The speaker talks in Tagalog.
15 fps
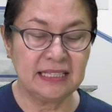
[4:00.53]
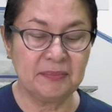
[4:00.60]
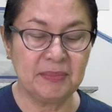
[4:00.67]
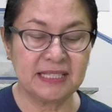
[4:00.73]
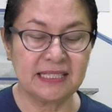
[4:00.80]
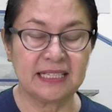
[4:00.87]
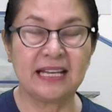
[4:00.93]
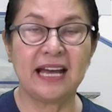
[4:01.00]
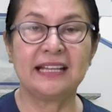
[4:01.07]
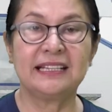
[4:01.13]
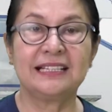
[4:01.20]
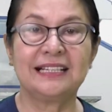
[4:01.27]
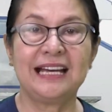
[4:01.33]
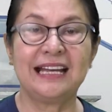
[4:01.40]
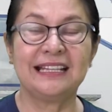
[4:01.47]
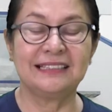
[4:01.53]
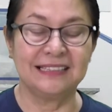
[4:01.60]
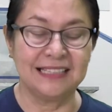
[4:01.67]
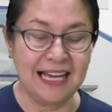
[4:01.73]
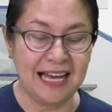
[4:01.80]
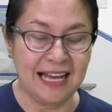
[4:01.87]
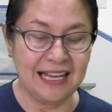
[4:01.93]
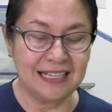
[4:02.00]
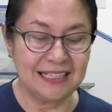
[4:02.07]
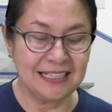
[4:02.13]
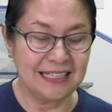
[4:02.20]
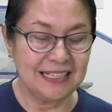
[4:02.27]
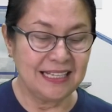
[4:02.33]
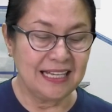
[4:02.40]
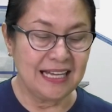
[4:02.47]
ng masaganang handa
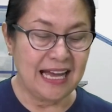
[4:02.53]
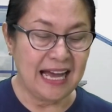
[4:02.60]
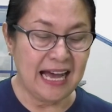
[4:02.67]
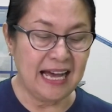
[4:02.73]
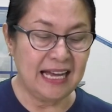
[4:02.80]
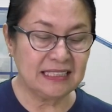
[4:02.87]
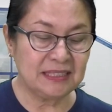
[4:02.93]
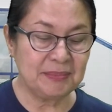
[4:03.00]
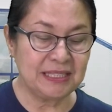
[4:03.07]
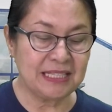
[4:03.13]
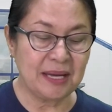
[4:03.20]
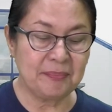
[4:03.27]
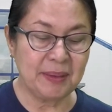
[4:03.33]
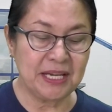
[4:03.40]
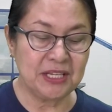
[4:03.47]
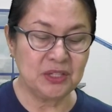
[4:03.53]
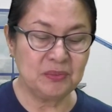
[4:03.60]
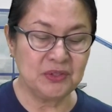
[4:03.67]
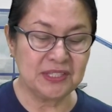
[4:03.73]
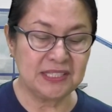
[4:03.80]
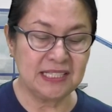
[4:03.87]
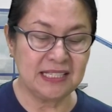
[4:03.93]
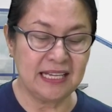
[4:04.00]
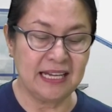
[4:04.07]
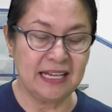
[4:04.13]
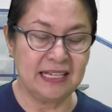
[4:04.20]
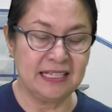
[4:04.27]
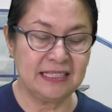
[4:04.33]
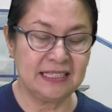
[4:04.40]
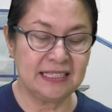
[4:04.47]
at pinapainom nyo
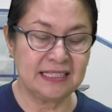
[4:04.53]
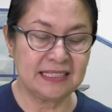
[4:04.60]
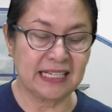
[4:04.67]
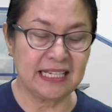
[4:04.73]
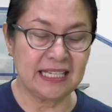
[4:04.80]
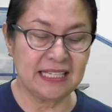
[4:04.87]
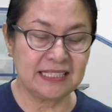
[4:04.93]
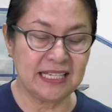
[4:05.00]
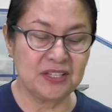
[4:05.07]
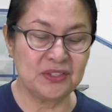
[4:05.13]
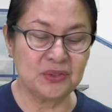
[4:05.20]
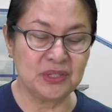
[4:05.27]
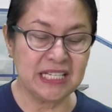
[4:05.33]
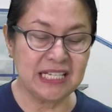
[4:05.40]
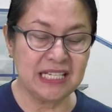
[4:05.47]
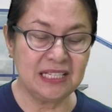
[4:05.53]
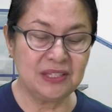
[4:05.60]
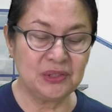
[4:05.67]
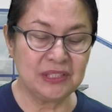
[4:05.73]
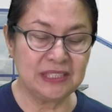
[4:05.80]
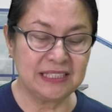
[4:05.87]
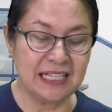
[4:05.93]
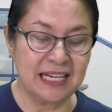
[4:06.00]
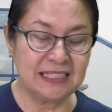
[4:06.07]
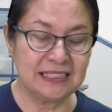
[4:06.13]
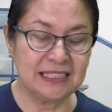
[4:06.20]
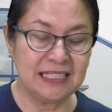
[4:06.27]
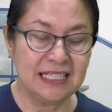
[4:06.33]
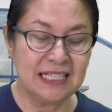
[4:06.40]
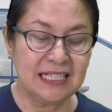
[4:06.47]
sila sa, sa inyong ilog
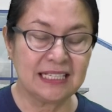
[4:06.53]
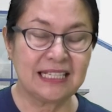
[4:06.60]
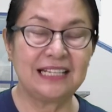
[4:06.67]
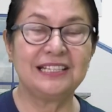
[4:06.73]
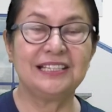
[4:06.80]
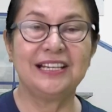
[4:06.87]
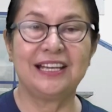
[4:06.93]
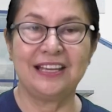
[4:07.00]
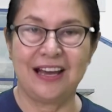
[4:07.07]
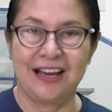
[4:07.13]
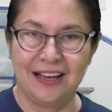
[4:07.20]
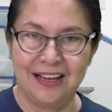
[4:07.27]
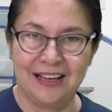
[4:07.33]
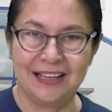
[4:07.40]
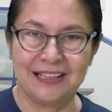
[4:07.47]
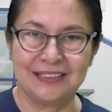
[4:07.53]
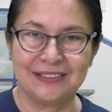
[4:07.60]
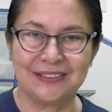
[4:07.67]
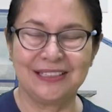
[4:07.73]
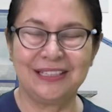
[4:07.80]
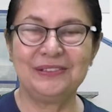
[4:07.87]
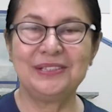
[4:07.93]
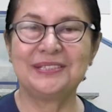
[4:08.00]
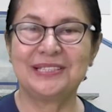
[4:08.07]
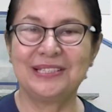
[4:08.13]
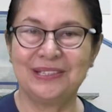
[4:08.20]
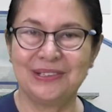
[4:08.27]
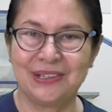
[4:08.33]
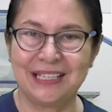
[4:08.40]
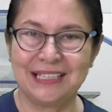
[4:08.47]
ng kaligayahan. Ganon
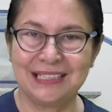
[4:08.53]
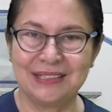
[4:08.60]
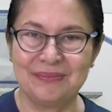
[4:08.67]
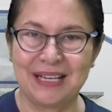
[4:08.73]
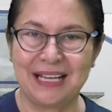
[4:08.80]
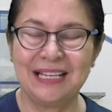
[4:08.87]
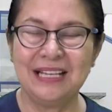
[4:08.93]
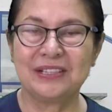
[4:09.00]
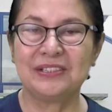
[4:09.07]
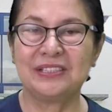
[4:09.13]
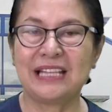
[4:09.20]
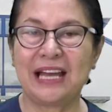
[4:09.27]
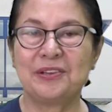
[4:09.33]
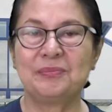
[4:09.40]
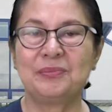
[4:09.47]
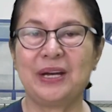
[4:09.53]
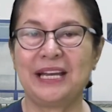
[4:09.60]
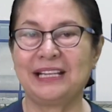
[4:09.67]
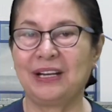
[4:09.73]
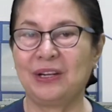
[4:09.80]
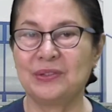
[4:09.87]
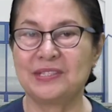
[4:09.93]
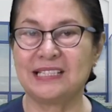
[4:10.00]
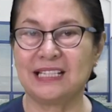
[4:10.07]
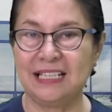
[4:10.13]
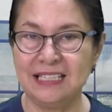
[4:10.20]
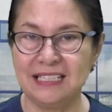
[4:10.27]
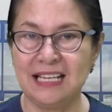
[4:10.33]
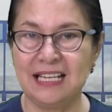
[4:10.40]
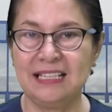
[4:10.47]
si Lord, di ba? Kung tayo po ay close sa
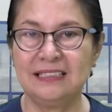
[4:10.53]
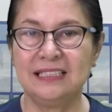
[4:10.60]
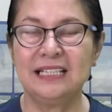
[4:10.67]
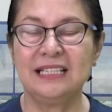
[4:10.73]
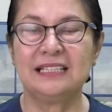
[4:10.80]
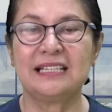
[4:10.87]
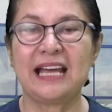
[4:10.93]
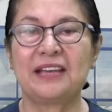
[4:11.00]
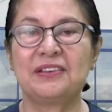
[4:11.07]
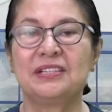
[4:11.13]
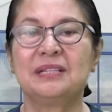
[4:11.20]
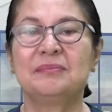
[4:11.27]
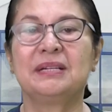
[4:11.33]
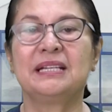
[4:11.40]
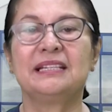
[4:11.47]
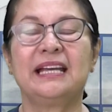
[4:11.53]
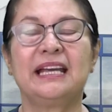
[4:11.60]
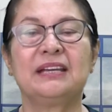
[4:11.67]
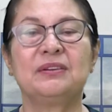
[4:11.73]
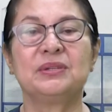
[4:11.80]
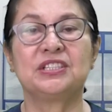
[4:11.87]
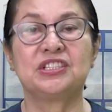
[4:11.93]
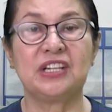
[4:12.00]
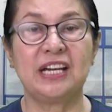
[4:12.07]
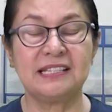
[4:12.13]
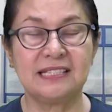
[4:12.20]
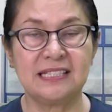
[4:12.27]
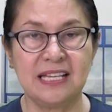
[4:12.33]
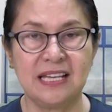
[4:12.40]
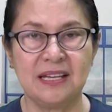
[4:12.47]
Kanya, tayo naman ay we
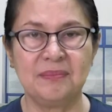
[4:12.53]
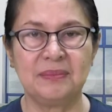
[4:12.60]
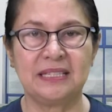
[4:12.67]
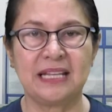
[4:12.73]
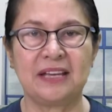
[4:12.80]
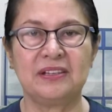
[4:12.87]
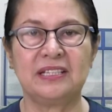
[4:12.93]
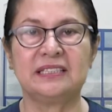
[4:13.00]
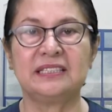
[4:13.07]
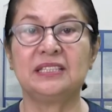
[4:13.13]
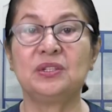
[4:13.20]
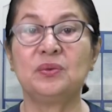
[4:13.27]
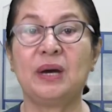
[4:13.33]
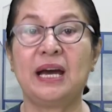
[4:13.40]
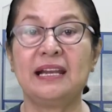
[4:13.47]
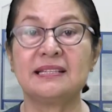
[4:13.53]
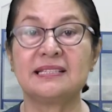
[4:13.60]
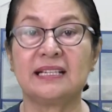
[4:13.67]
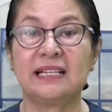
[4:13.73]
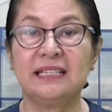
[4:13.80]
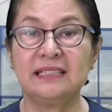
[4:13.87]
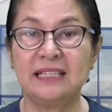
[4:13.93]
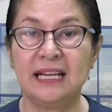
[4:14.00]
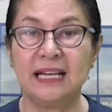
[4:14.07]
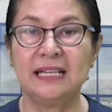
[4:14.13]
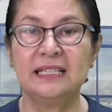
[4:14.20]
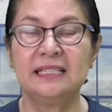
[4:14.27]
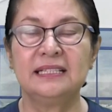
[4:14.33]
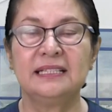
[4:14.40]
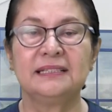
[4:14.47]
trust Him, tayo ay titiwala sa Kanya,